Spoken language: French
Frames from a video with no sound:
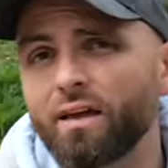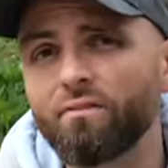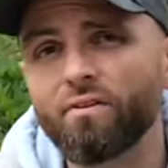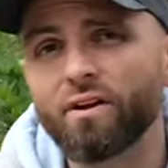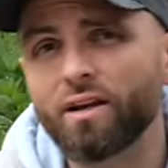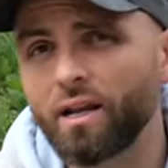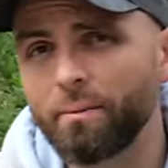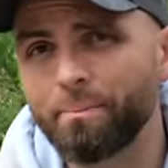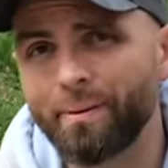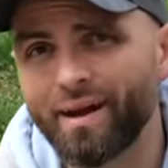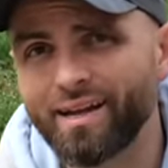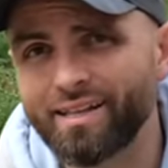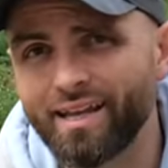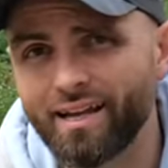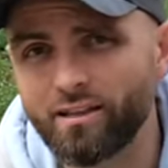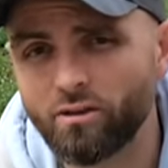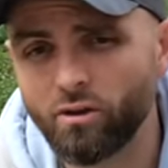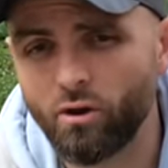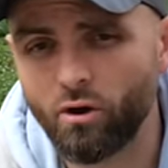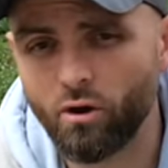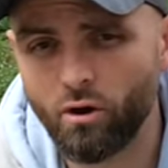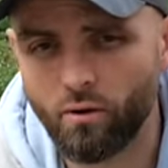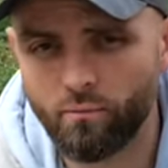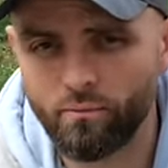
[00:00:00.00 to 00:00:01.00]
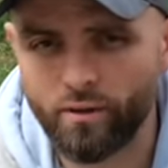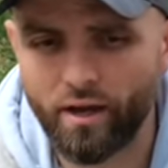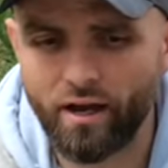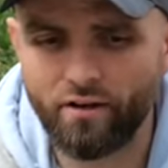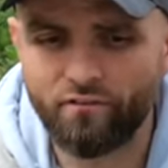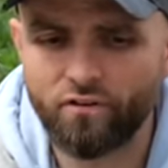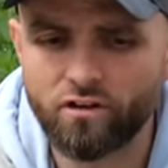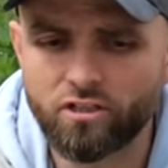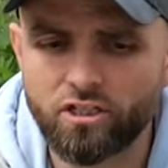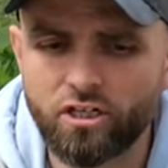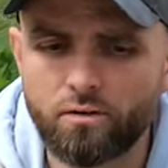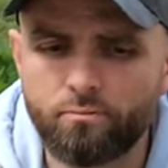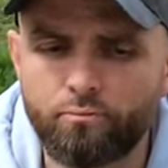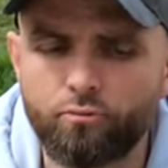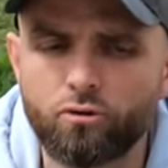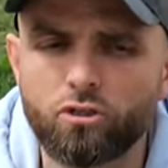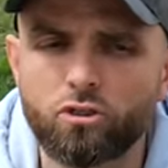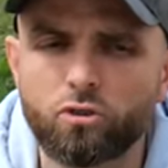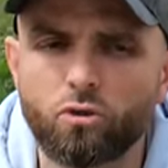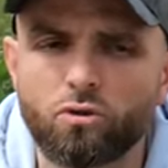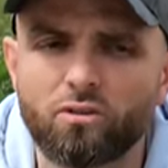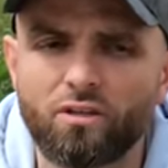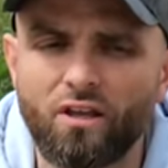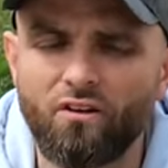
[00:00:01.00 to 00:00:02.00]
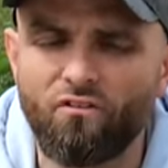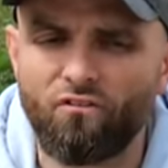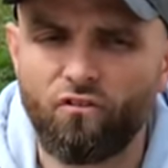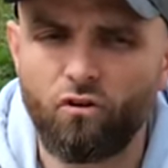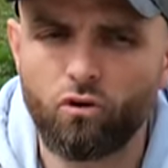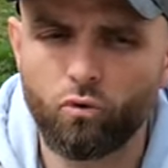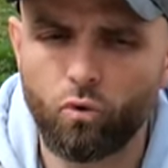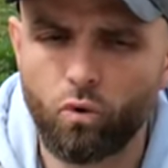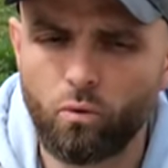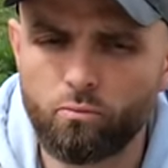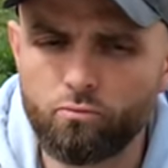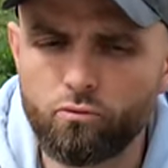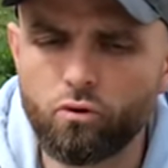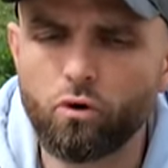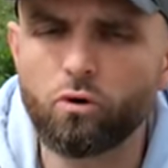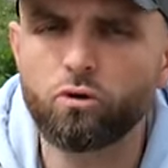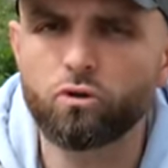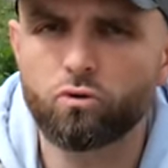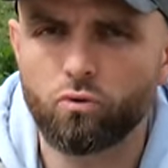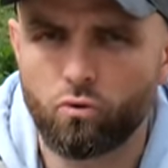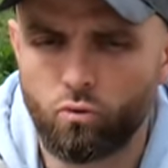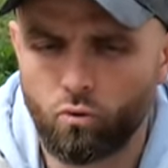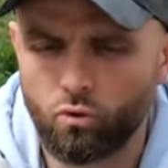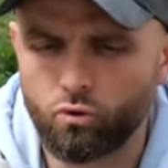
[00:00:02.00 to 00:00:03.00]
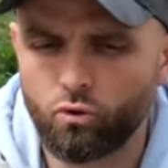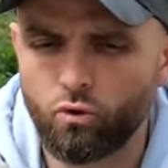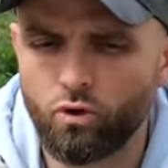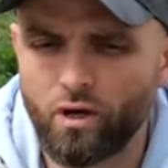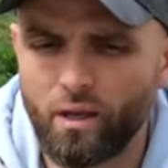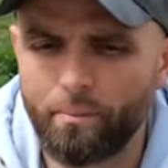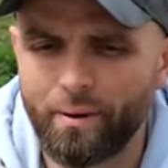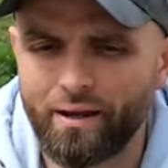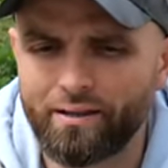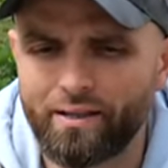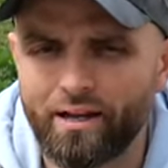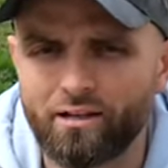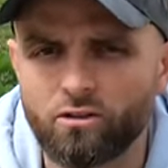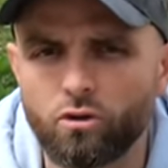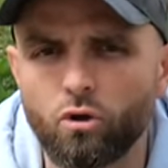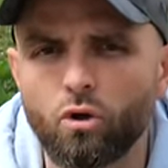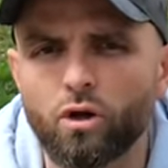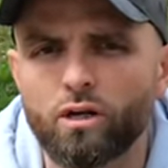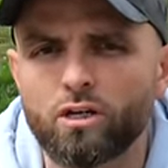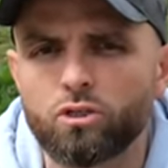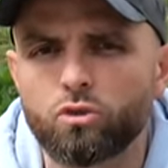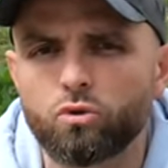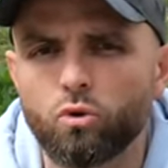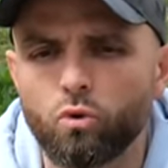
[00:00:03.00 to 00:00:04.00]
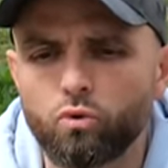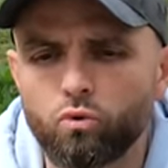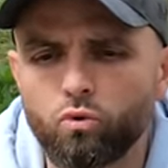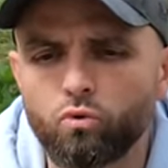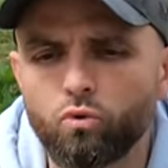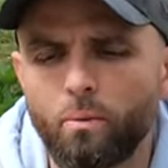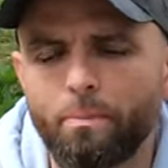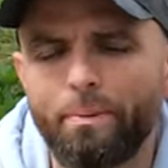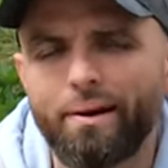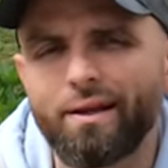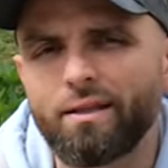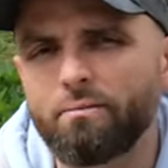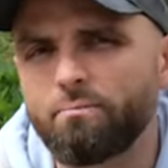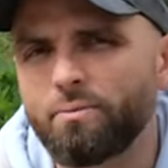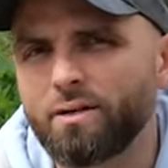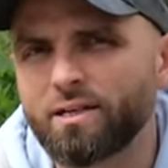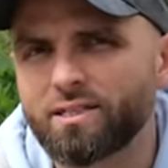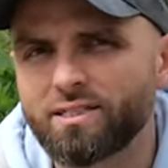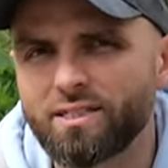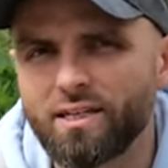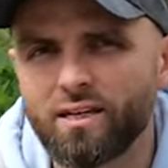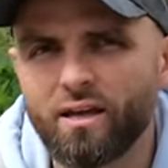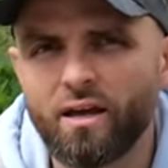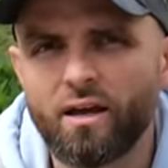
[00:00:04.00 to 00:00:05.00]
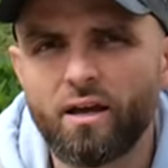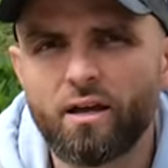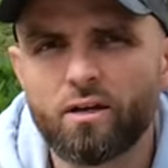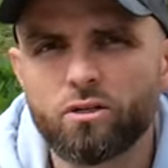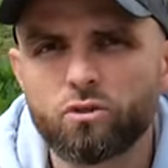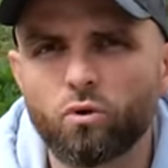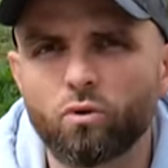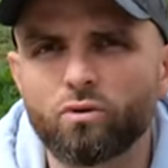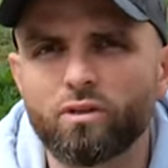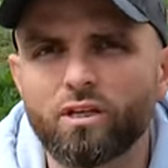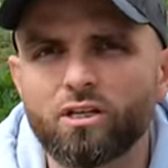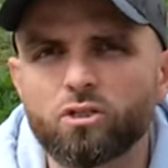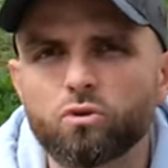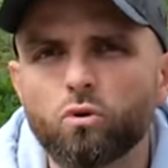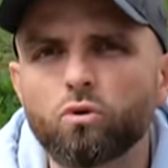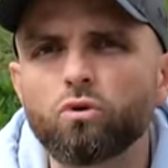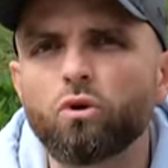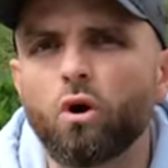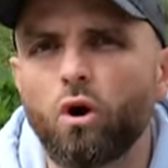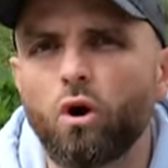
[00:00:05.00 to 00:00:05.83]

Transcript: avec les prédateurs, afin qu'ils puissent se défendre au mieux contre les prédateurs et surtout ne pas être blessés sur des zones